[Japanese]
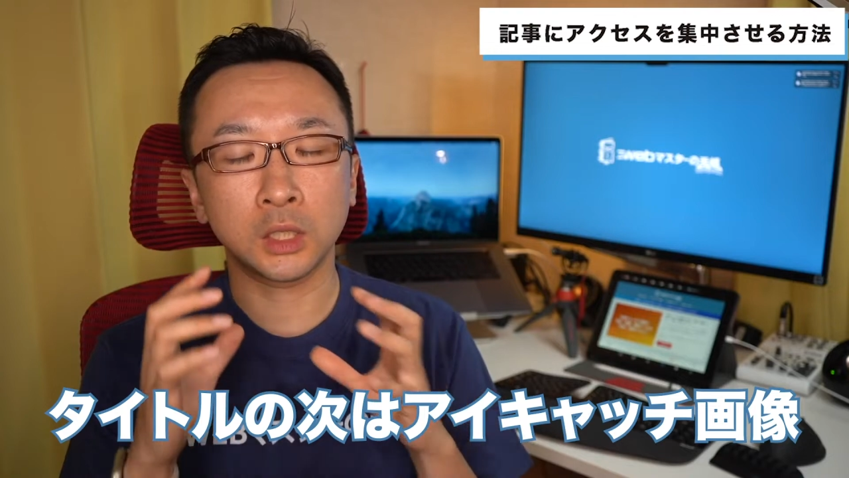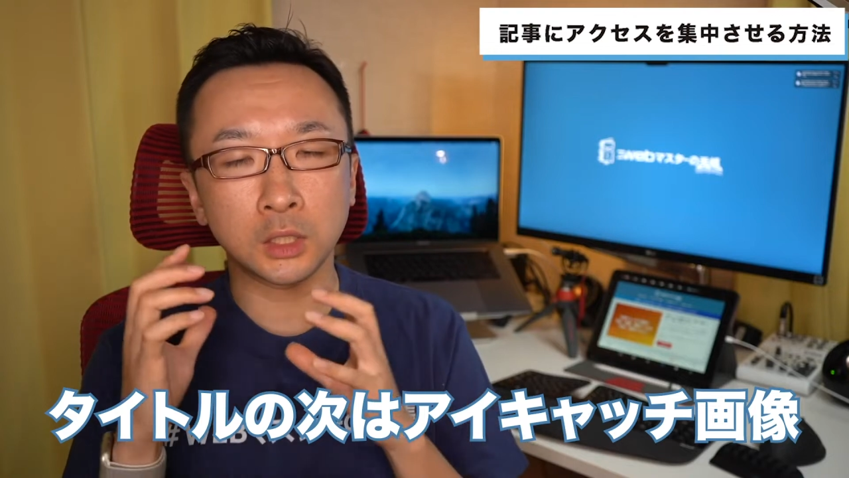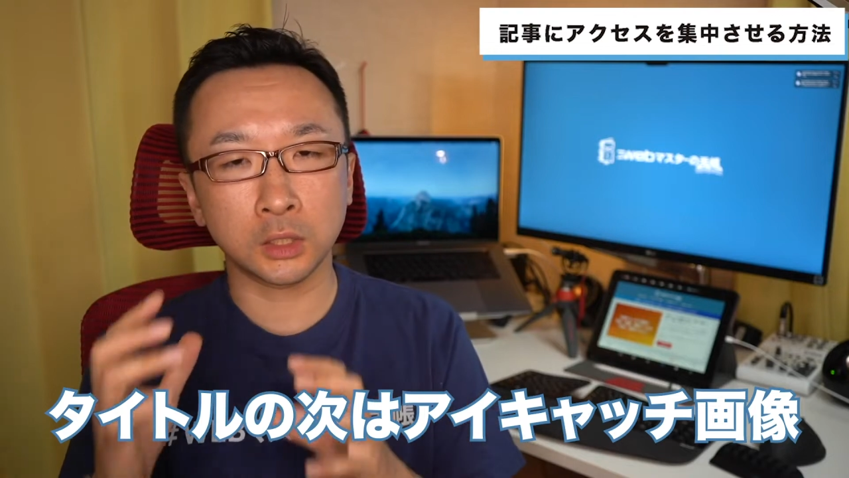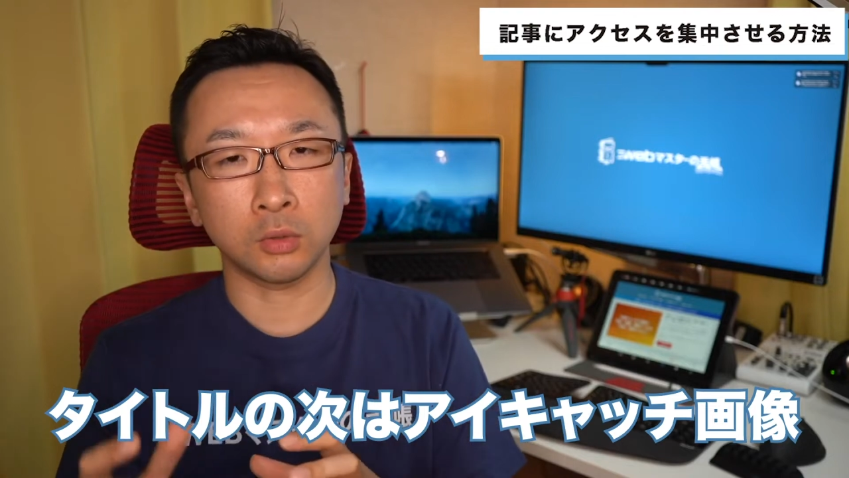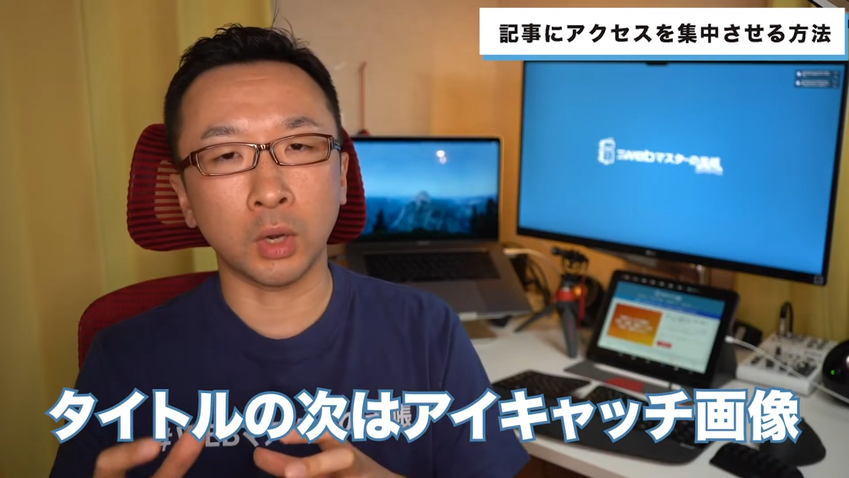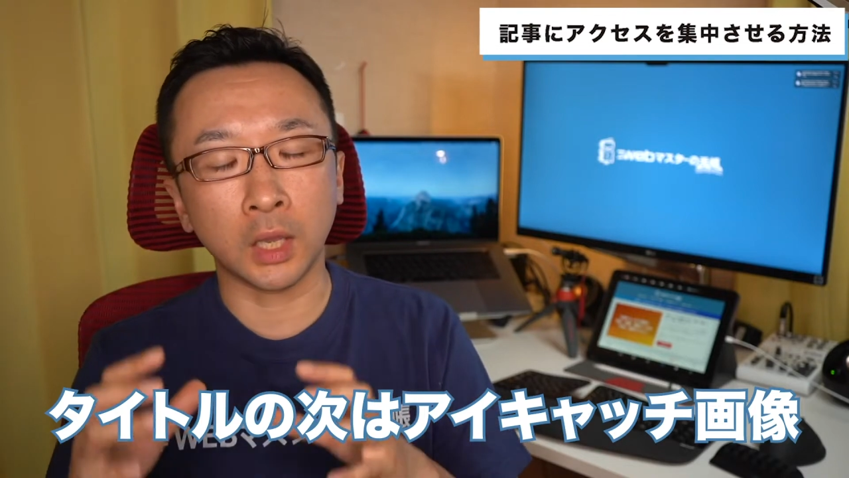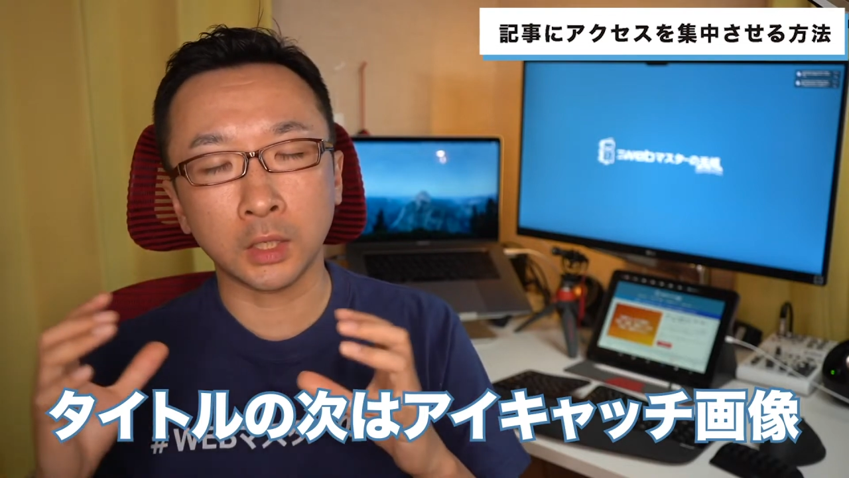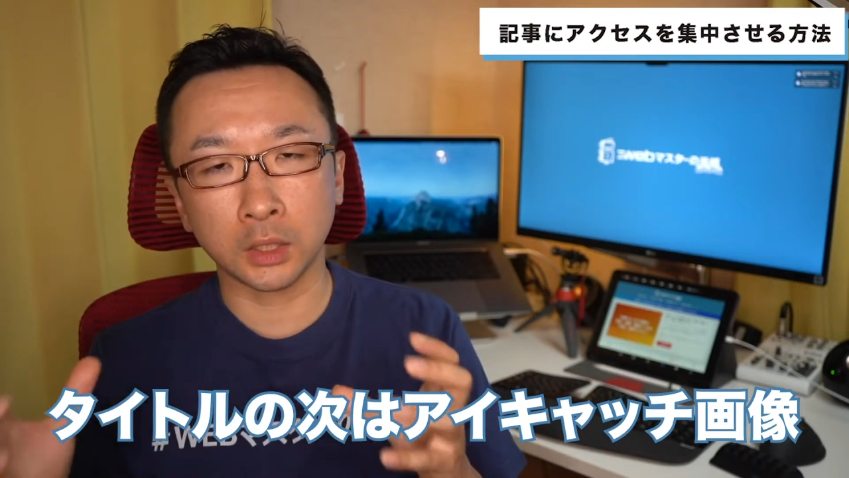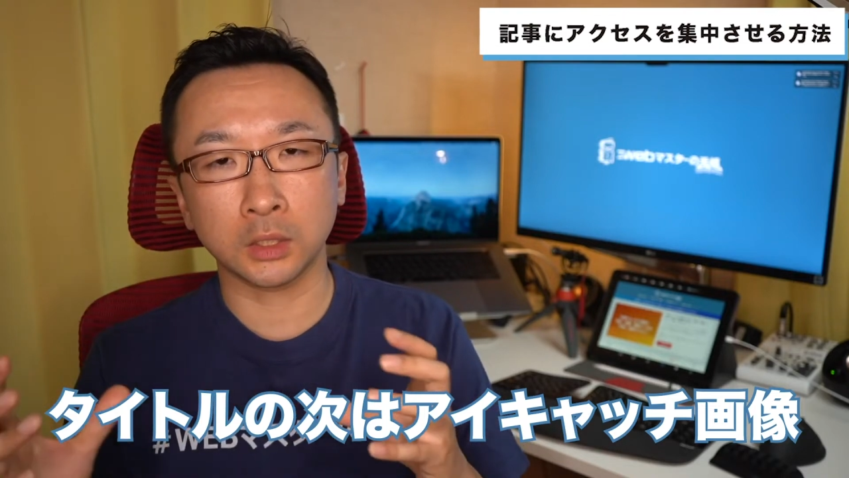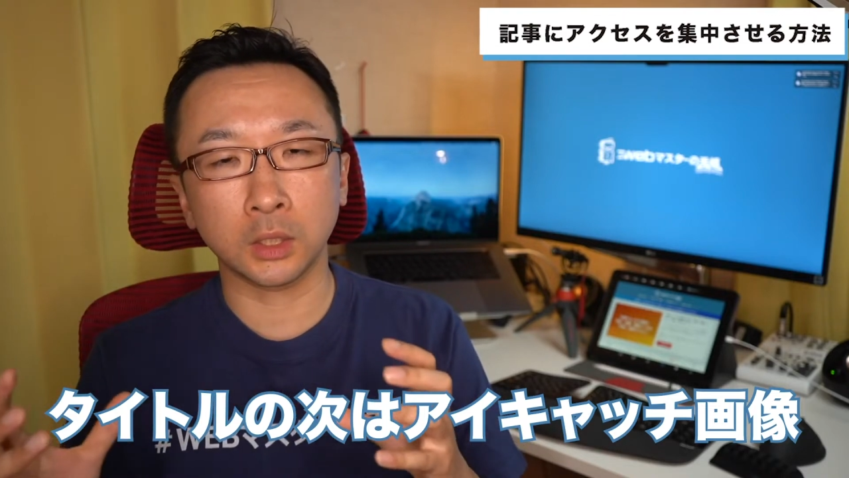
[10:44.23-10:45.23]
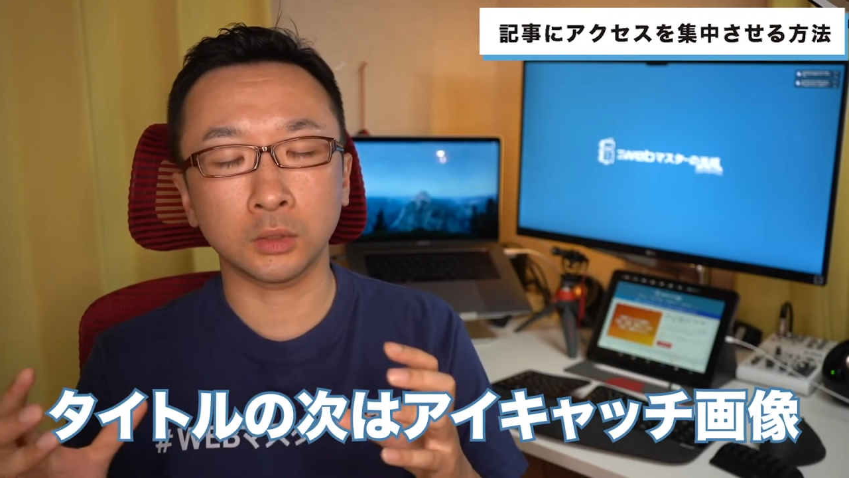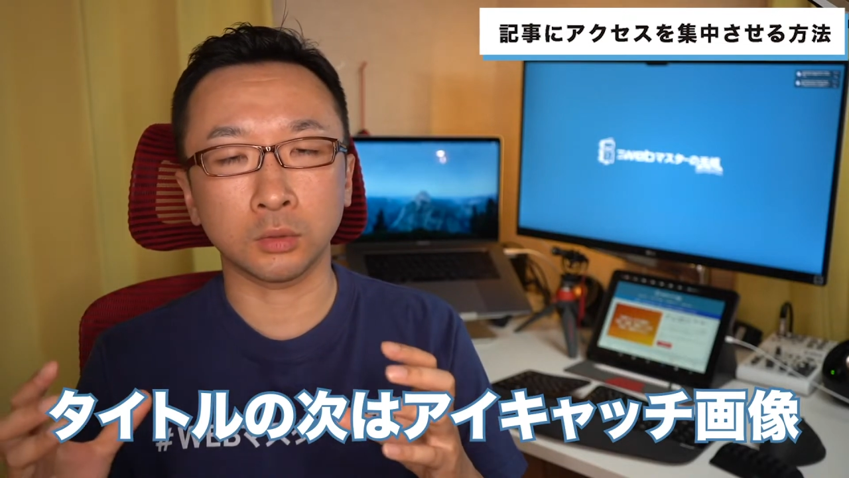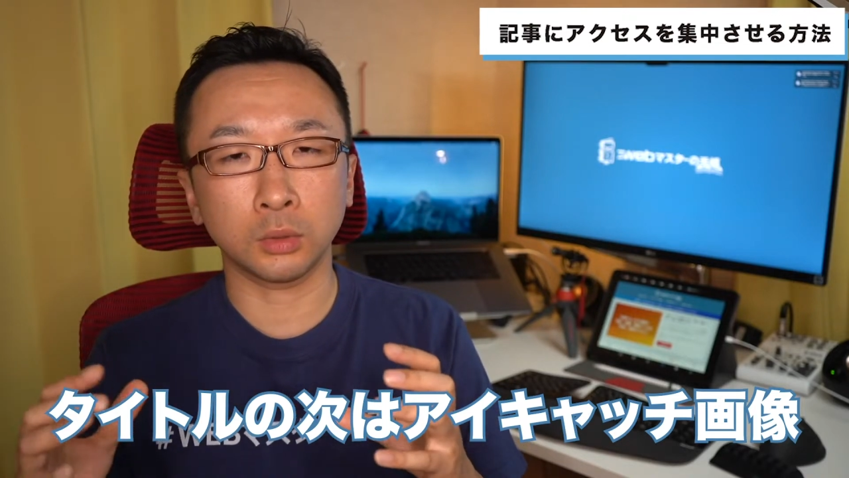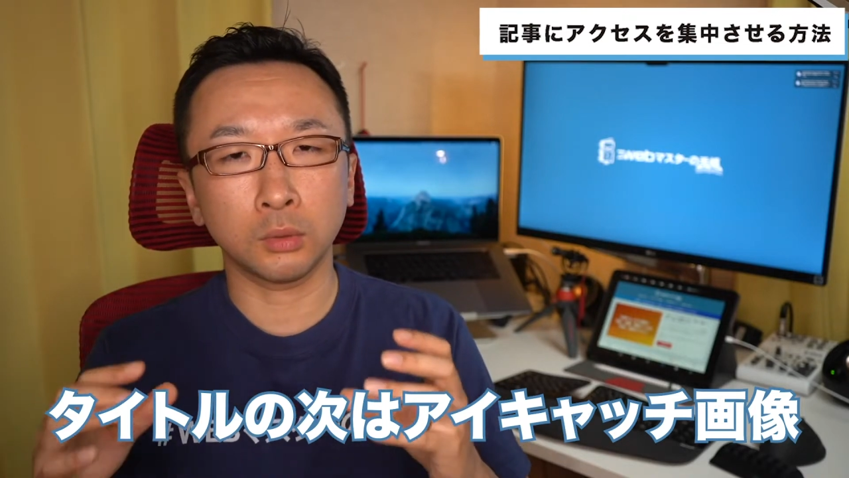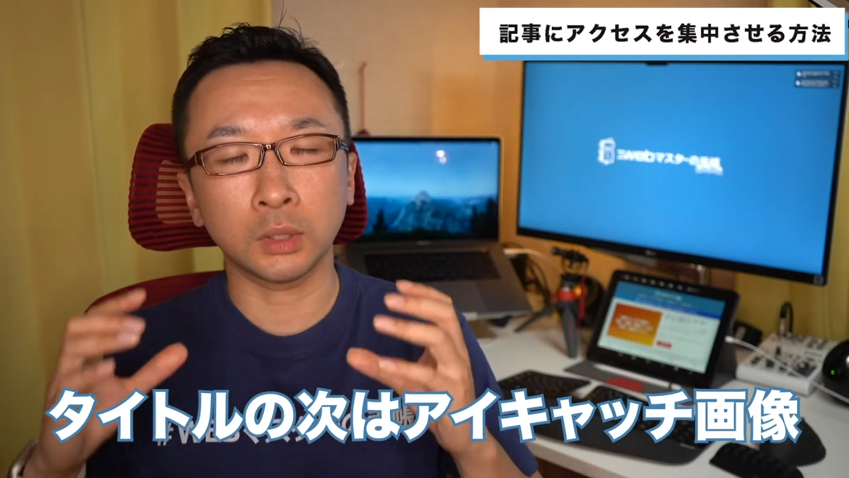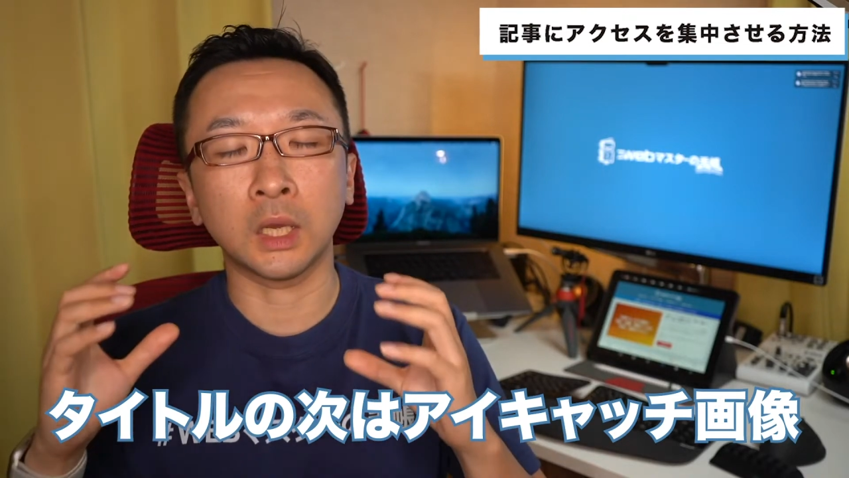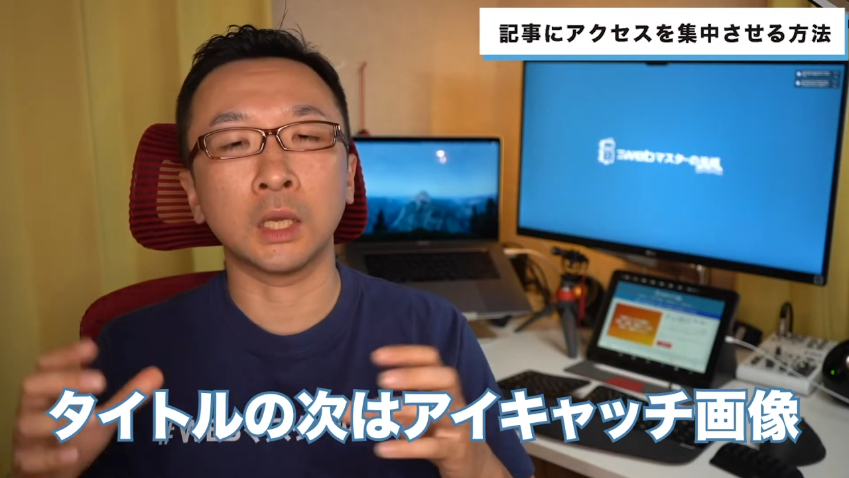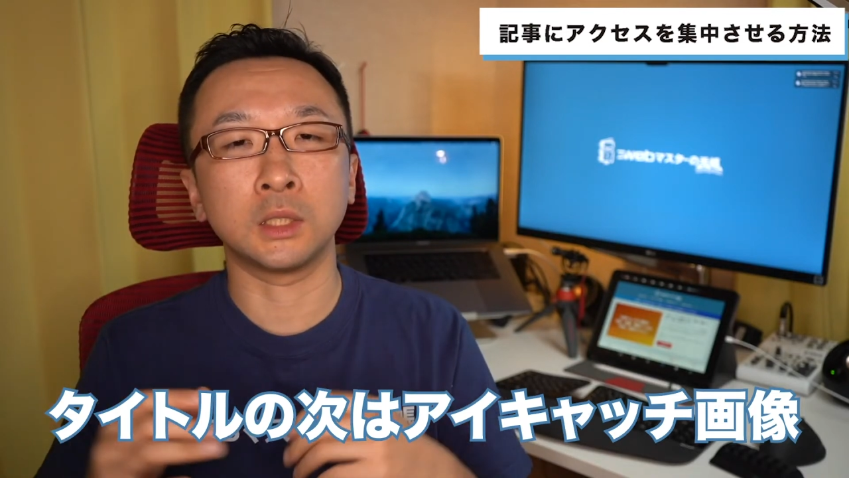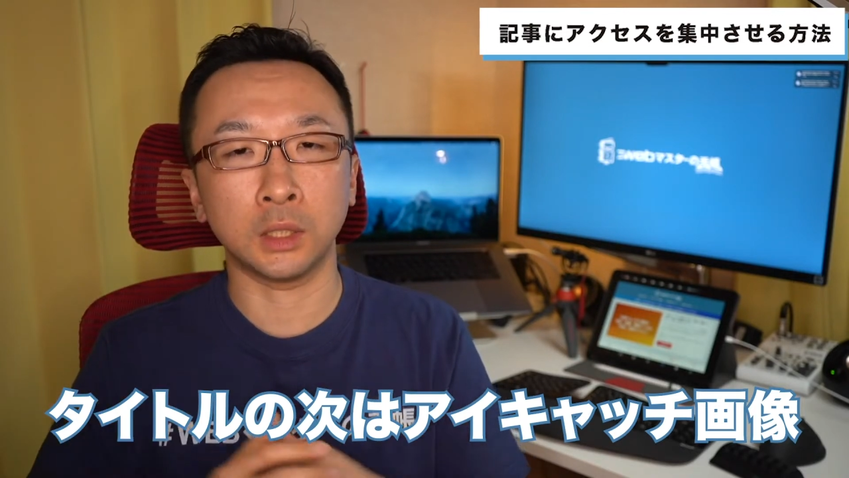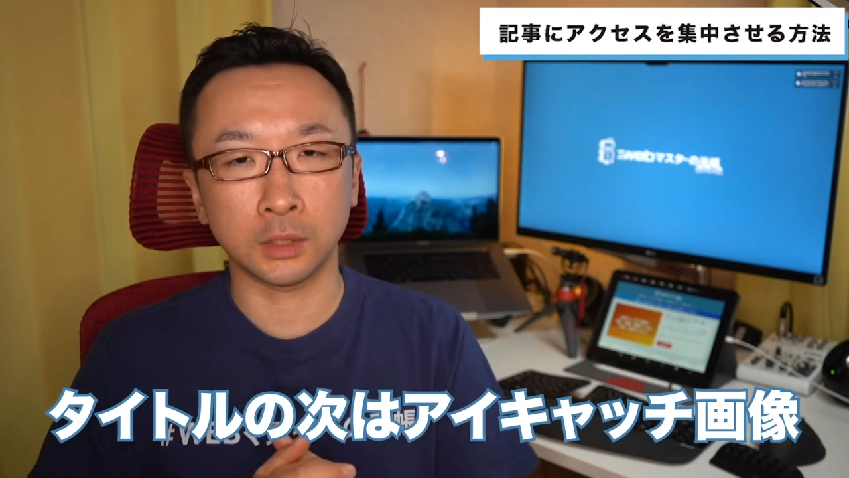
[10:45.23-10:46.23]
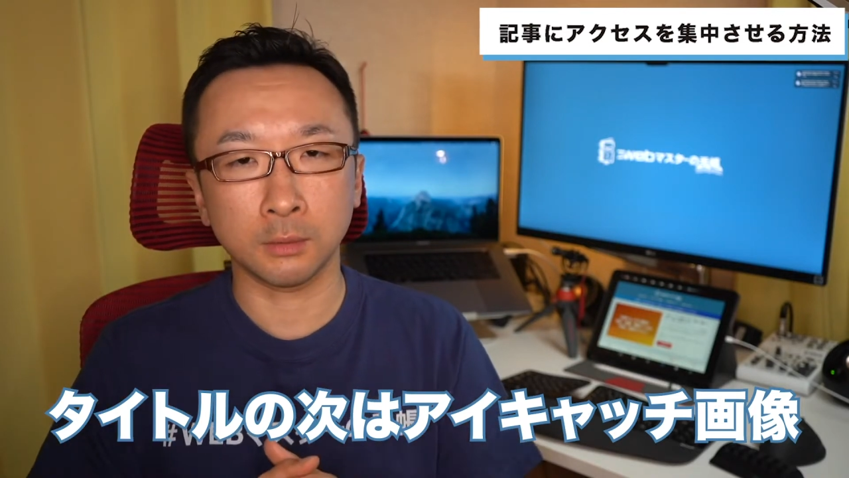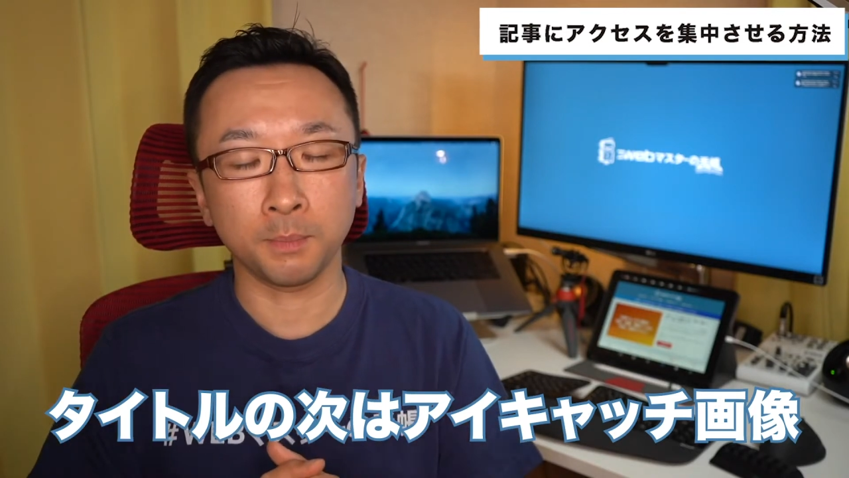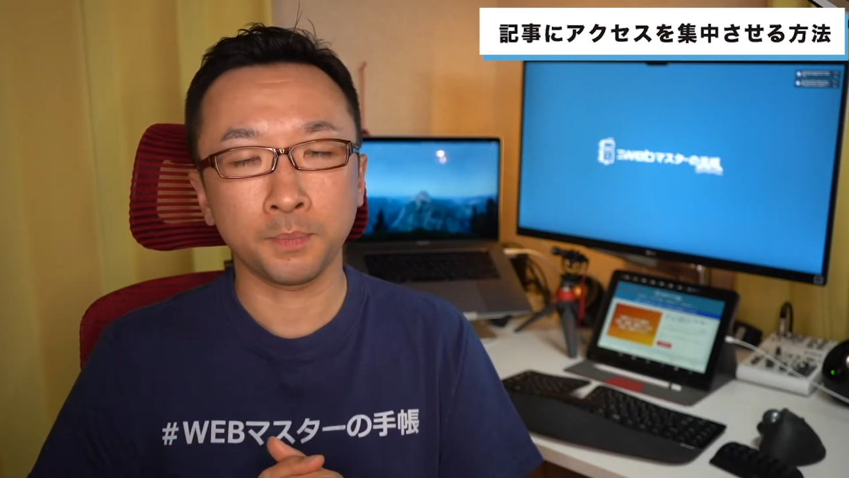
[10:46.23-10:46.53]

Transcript: 記事のアイキャッチ画像っていうのは大事です。